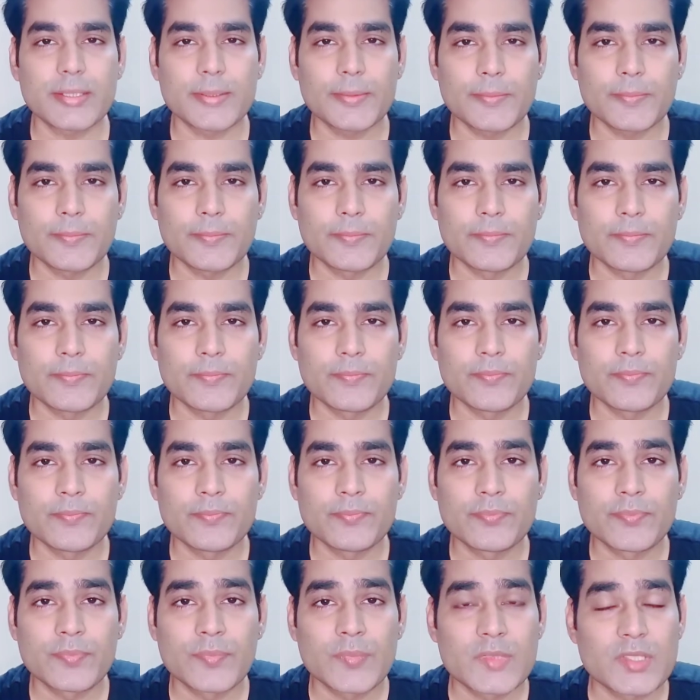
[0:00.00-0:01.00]
से
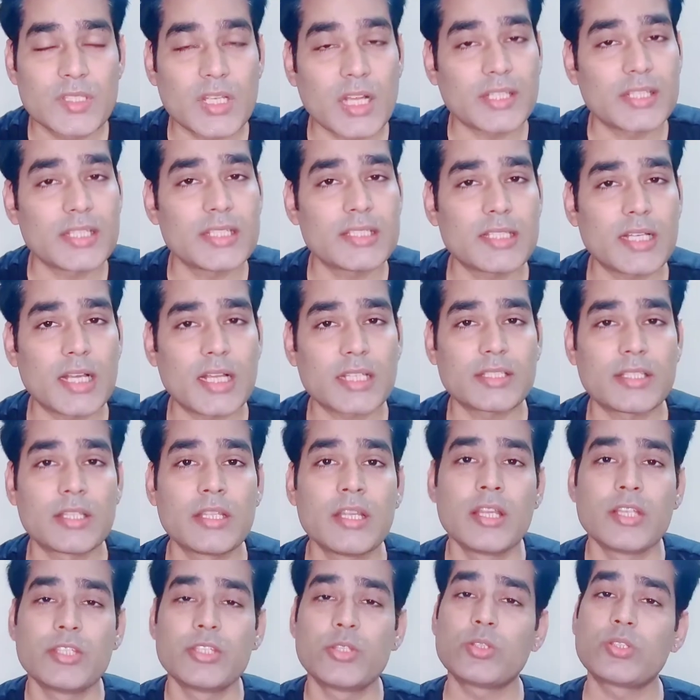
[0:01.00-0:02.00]
साथ ही
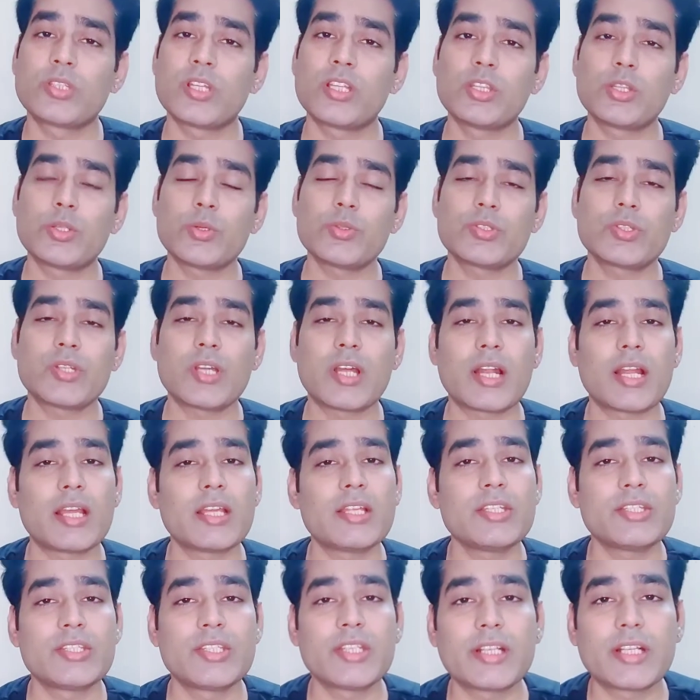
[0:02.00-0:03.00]
साथ जो संतोष
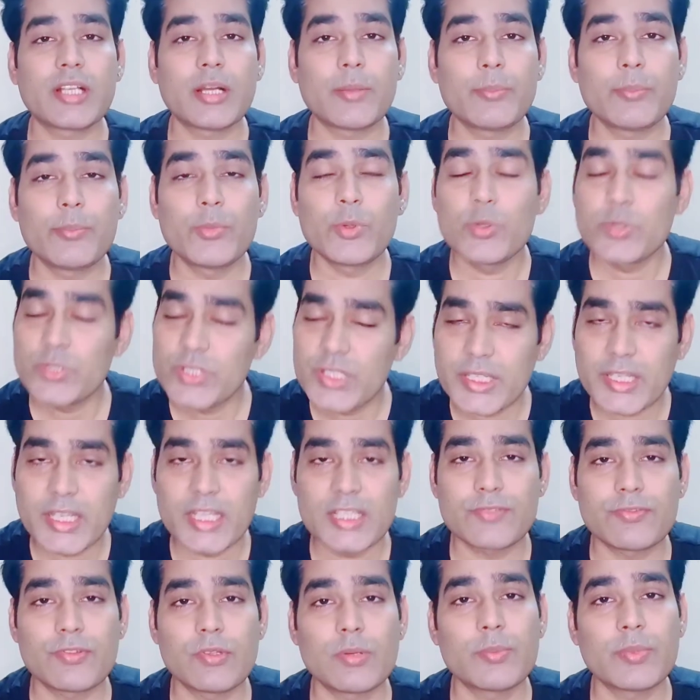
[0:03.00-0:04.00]
नारायण जी का म्यूजिक
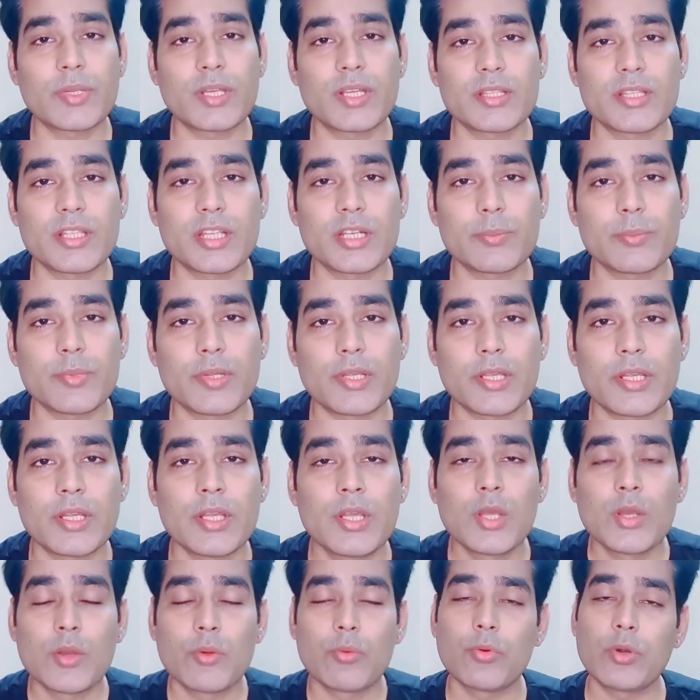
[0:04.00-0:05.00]
है इस फिल्म के अंदर में
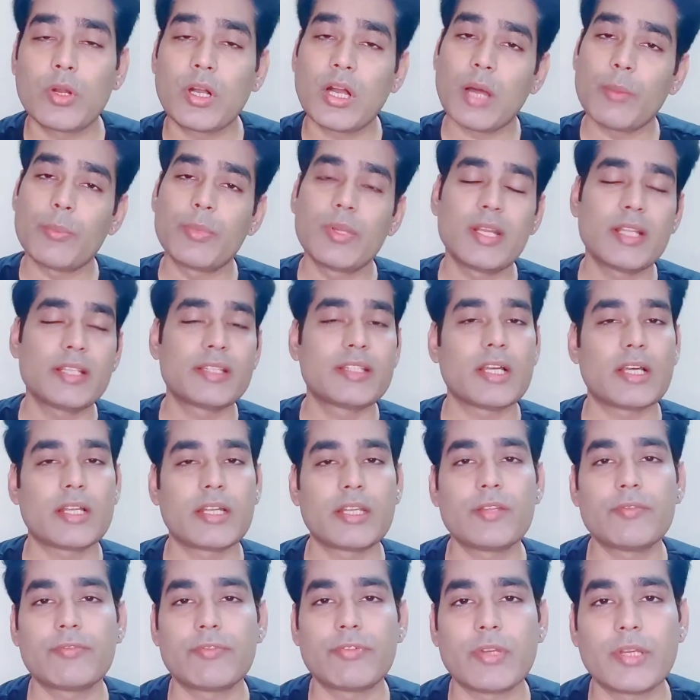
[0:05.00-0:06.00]
वो काबिल
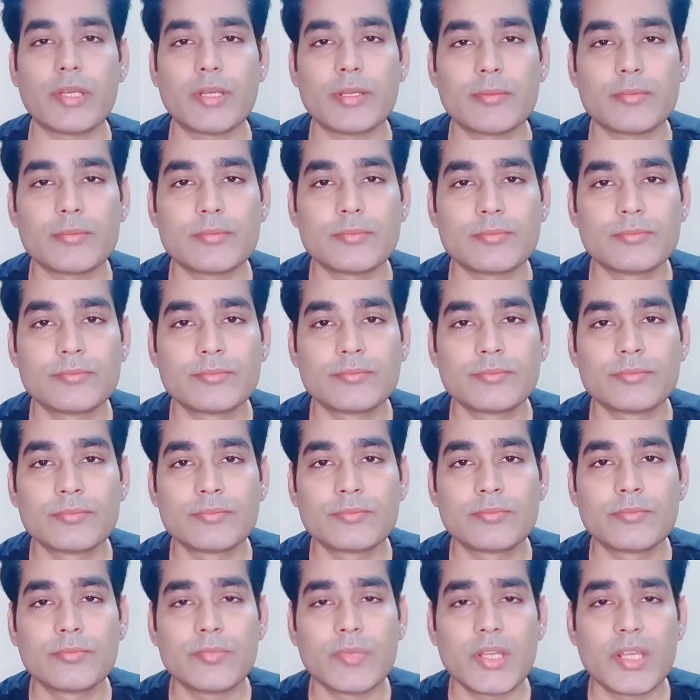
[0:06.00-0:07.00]
तारीफ है
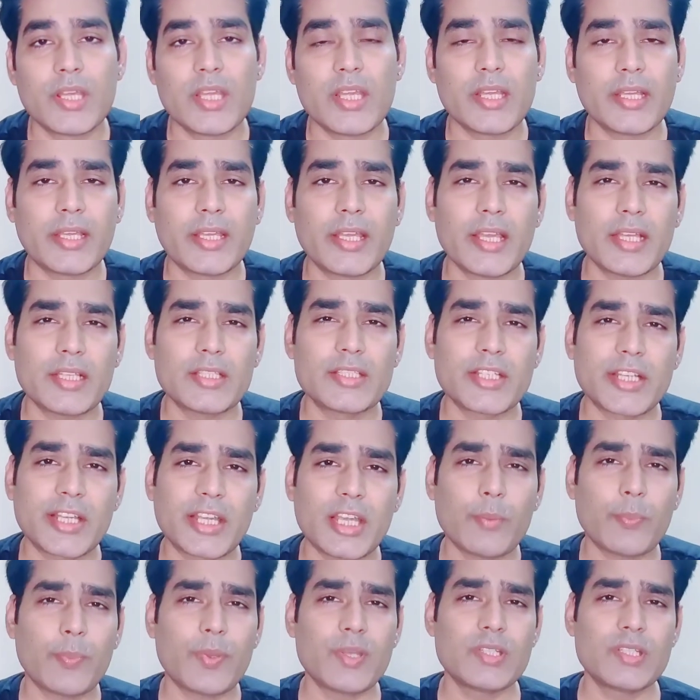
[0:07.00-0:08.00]
एक एक
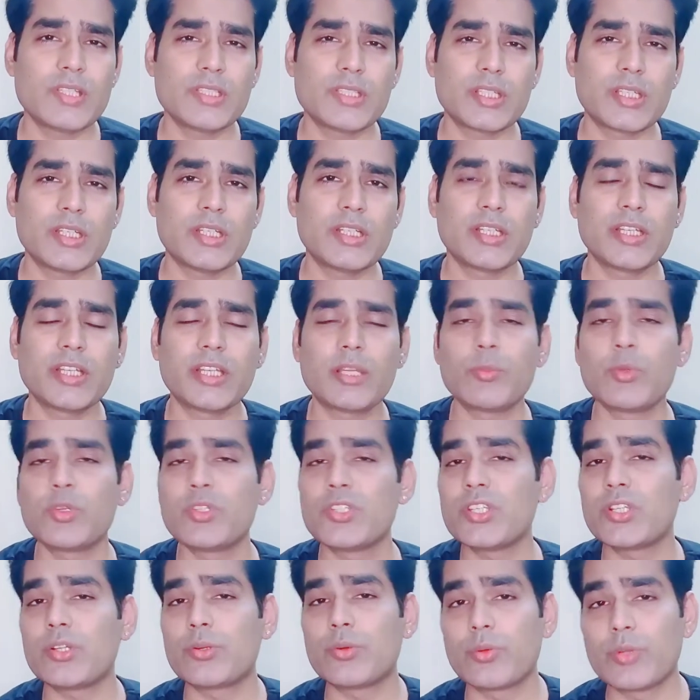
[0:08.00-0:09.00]
जगह पे जिस तरीके की
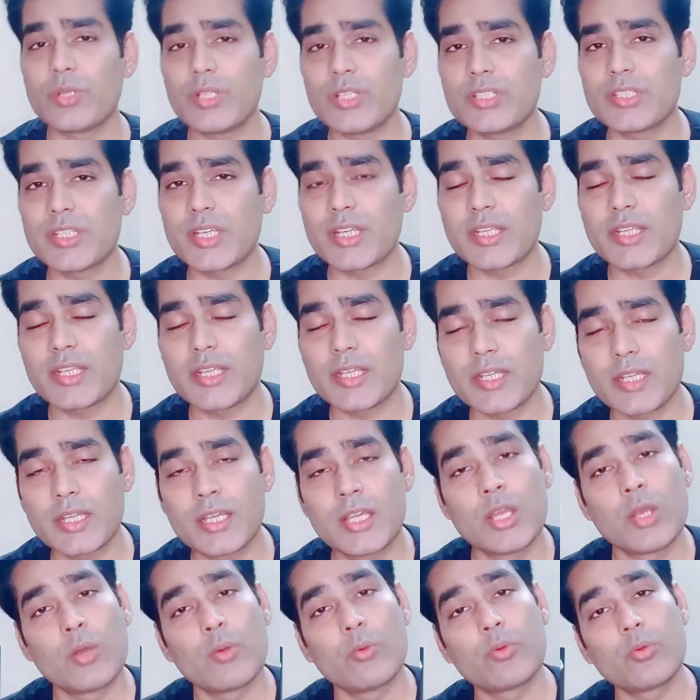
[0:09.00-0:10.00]
म्यूजिक होनी चाहिए
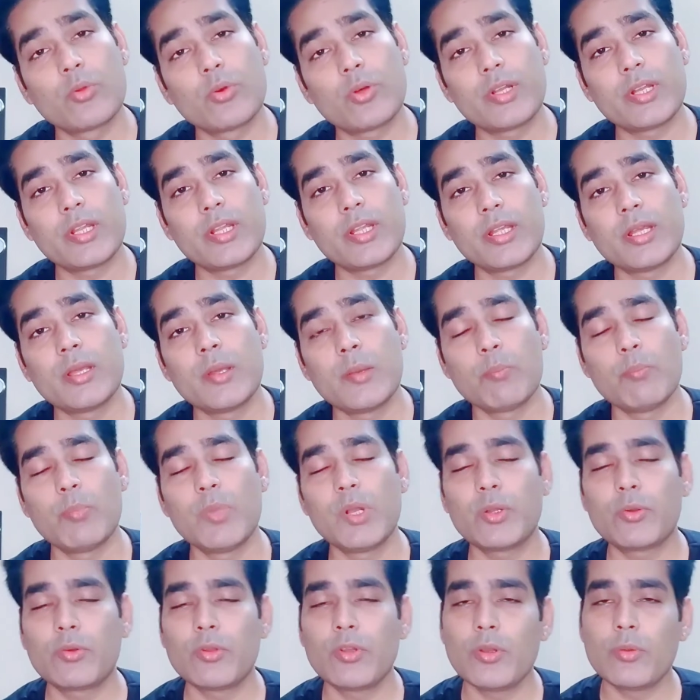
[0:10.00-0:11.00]
उन्होंने
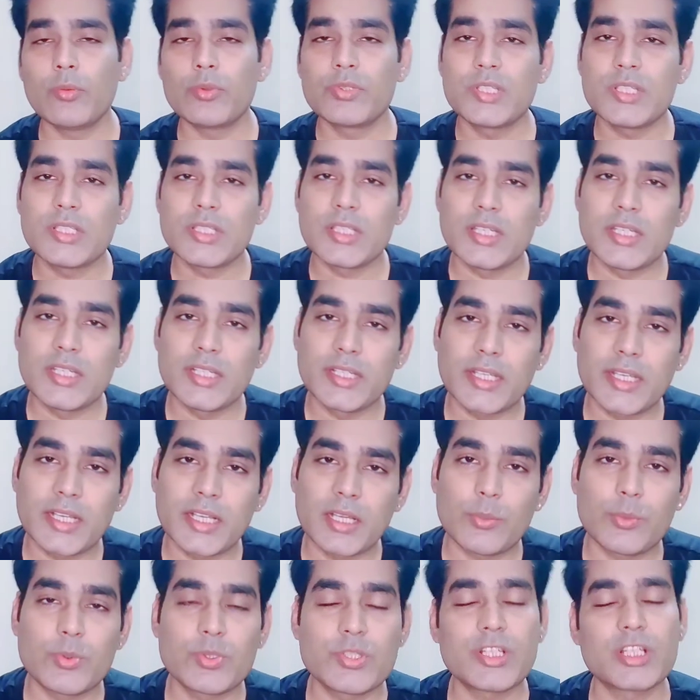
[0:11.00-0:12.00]
बिल्कुल उसी तरीके
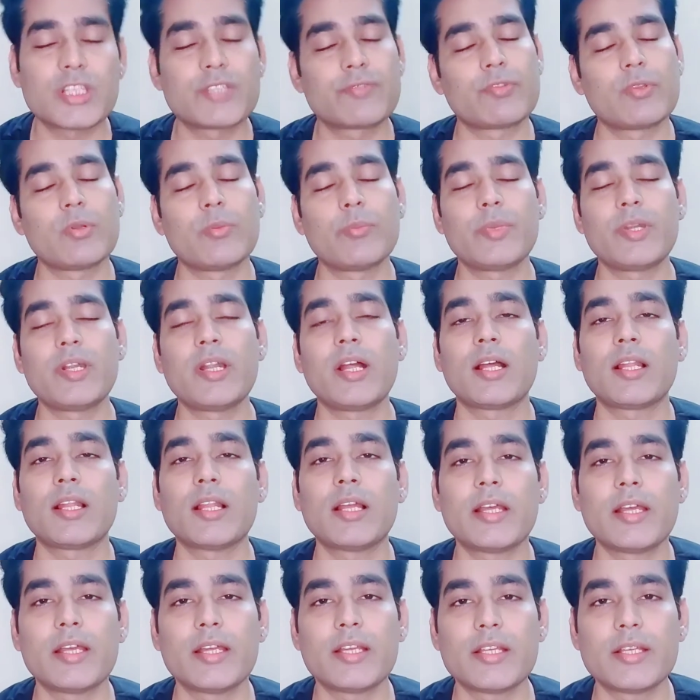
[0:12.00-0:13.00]
का म्यूजिक इस फिल्म में
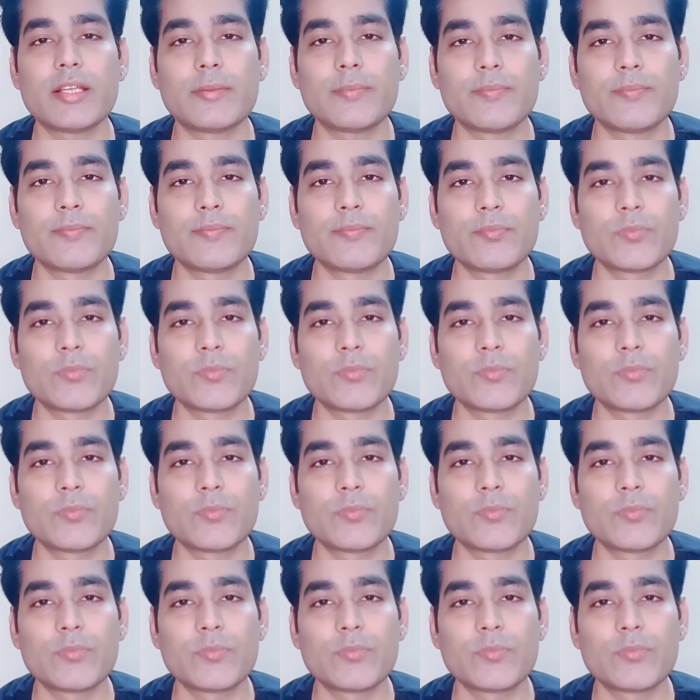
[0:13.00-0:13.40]
डाला है